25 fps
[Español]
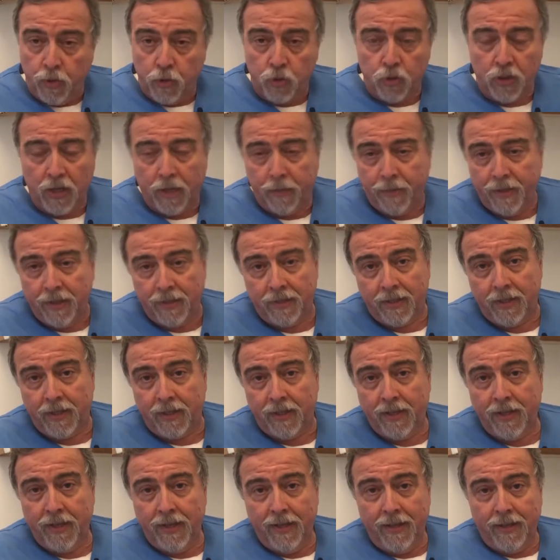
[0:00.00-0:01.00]
No
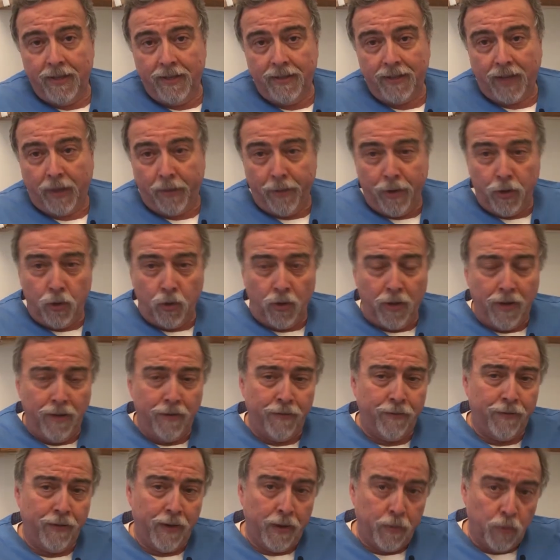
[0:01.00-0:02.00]
solamente trabajo
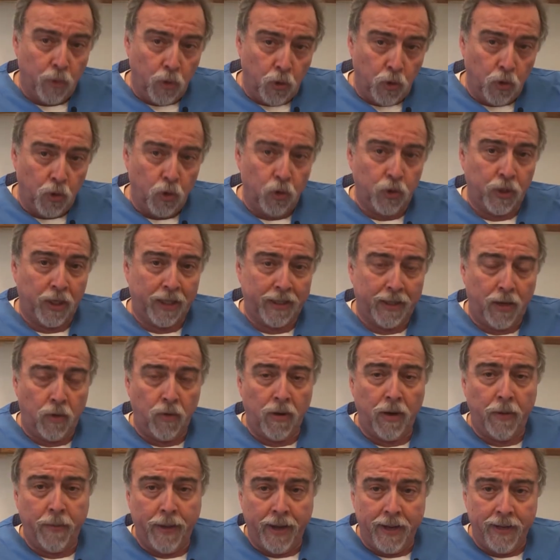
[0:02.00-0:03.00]
del flebólogo tratar
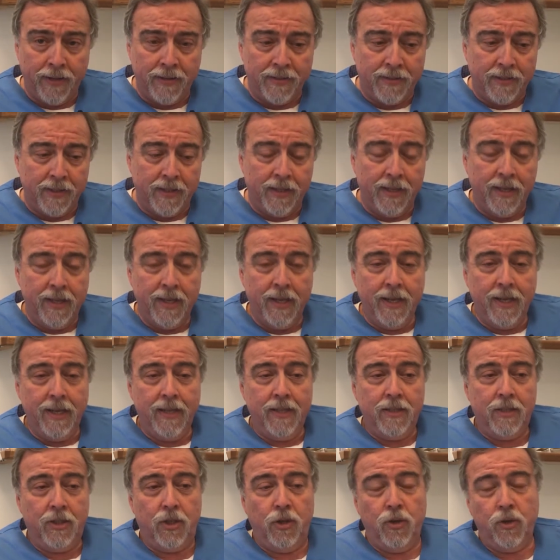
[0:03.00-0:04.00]
una varice,
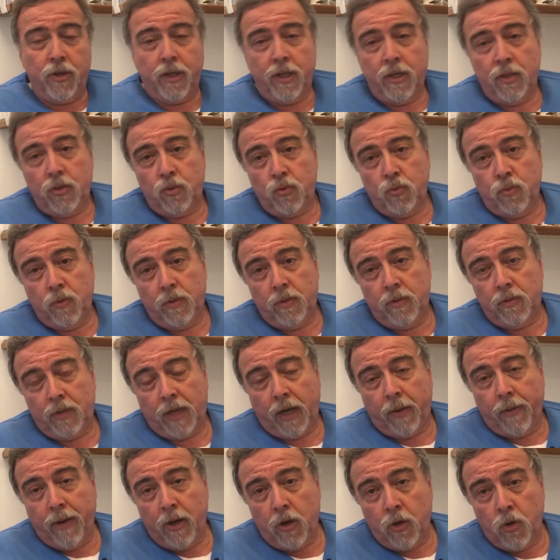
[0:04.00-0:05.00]
sino que es un
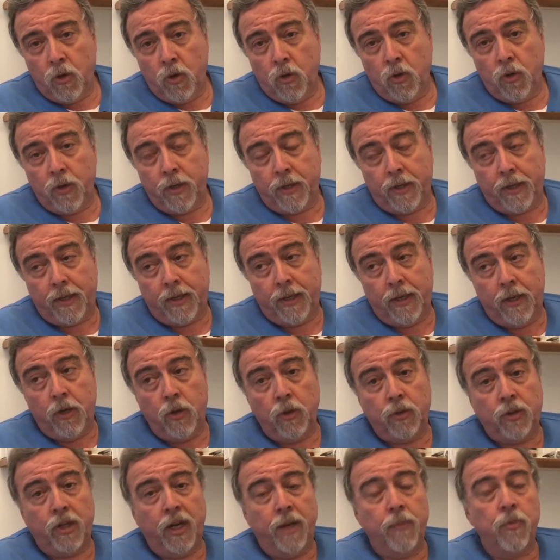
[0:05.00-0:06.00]
trabajo que
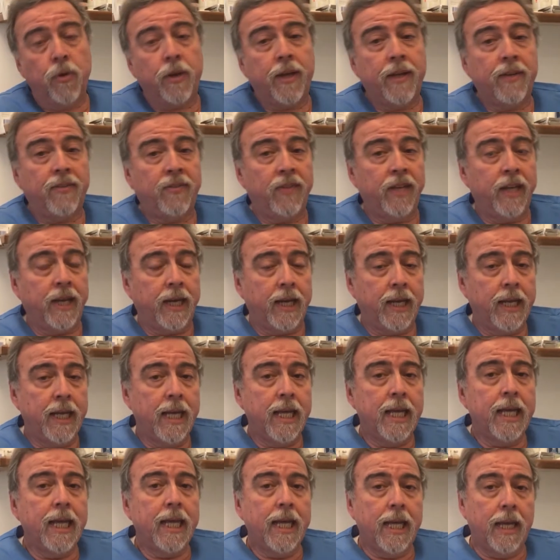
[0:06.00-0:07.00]
lo tenemos que hacer
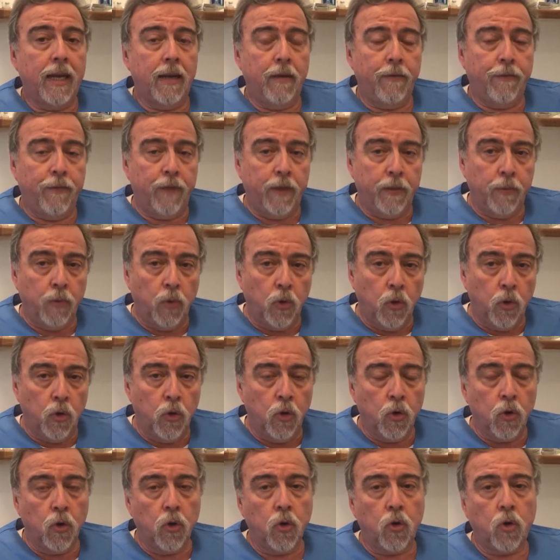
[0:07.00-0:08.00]
el
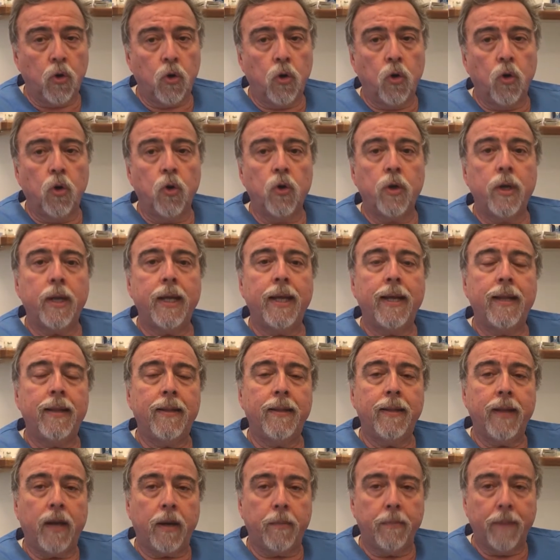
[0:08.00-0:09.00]
flebólogo con
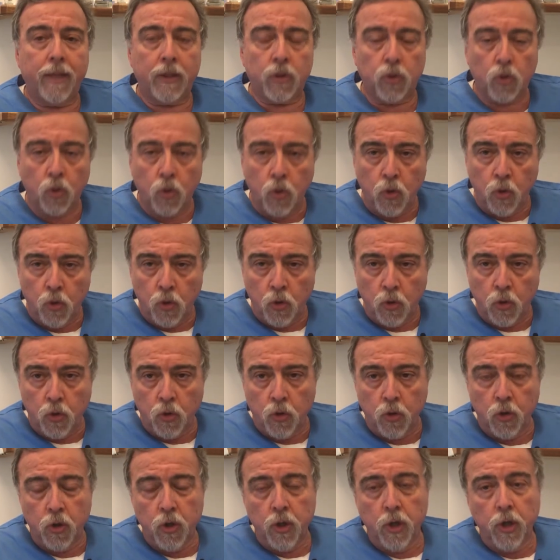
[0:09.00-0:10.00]
el
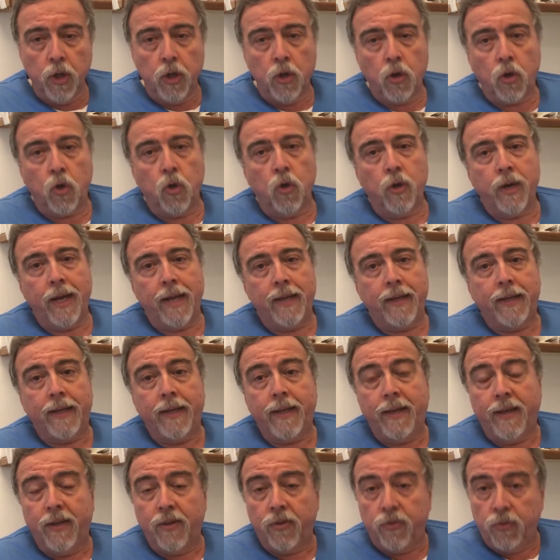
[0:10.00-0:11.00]
dermatólogo, con el
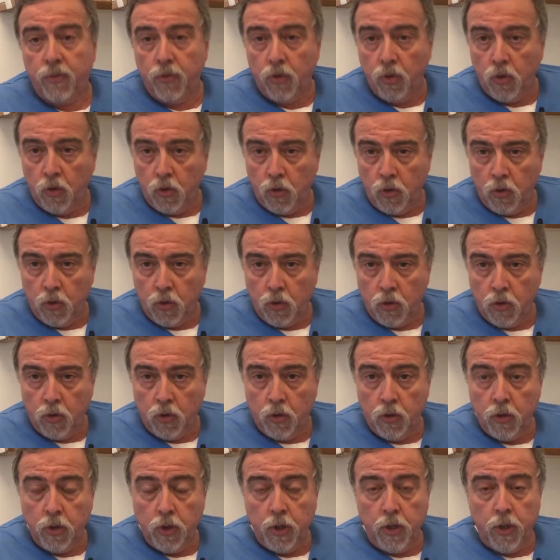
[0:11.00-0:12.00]

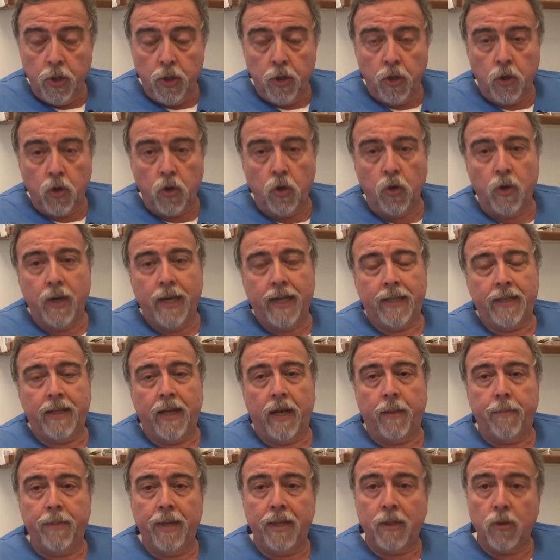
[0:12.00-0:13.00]
kinesiólogo, con la
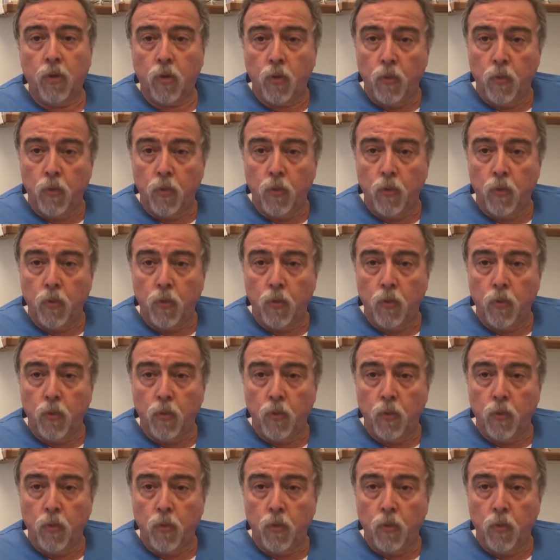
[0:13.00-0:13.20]
terapista